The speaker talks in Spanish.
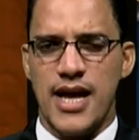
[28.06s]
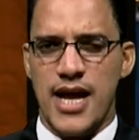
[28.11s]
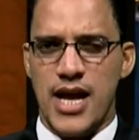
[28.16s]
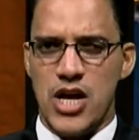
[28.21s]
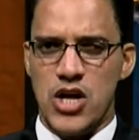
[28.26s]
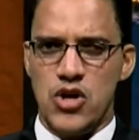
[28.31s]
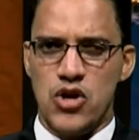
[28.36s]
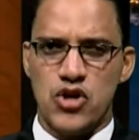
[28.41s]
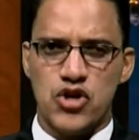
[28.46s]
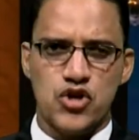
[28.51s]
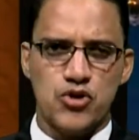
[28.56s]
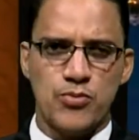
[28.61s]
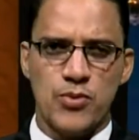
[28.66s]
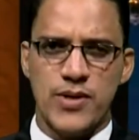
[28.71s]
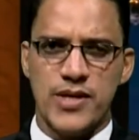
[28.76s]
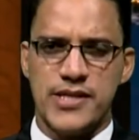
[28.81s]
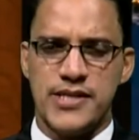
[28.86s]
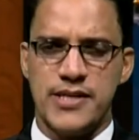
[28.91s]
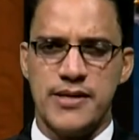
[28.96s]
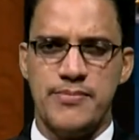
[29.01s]
Los
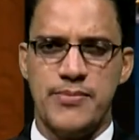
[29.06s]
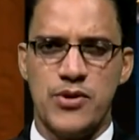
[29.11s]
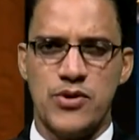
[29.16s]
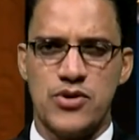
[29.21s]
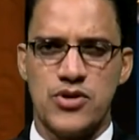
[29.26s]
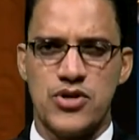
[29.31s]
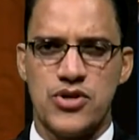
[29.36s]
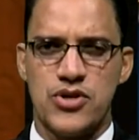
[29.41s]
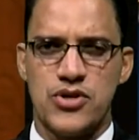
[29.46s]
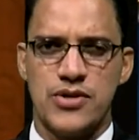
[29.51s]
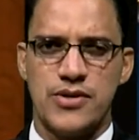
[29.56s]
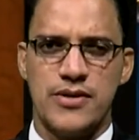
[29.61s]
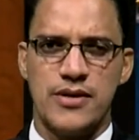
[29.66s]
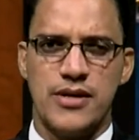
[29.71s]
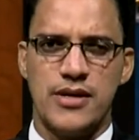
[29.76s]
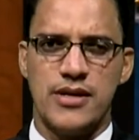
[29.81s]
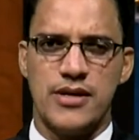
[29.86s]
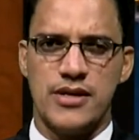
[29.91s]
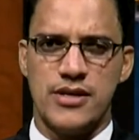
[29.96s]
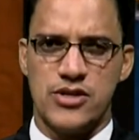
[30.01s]
municipios
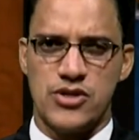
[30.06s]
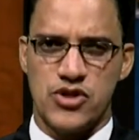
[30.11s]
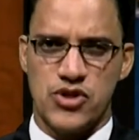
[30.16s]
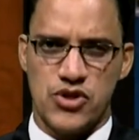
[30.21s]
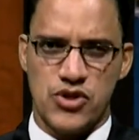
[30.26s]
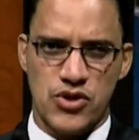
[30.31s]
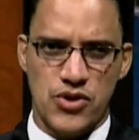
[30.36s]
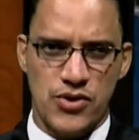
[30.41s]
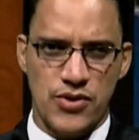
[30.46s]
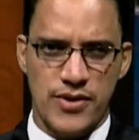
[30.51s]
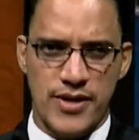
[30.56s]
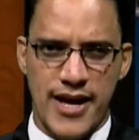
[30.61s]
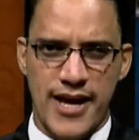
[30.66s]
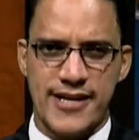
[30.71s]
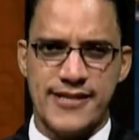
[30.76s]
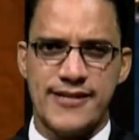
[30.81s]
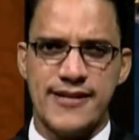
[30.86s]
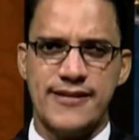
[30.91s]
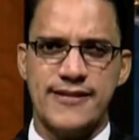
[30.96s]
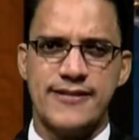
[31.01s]
son
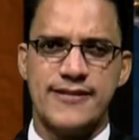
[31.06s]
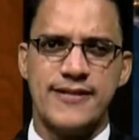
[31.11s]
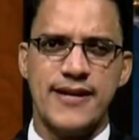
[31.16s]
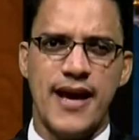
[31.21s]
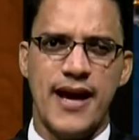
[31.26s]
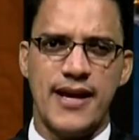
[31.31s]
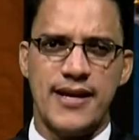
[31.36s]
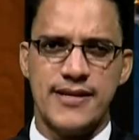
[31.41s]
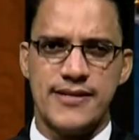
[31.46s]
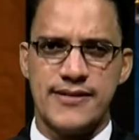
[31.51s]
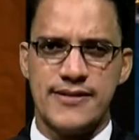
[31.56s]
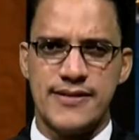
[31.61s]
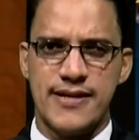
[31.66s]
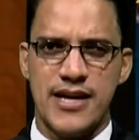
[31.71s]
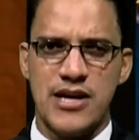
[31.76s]
esenciales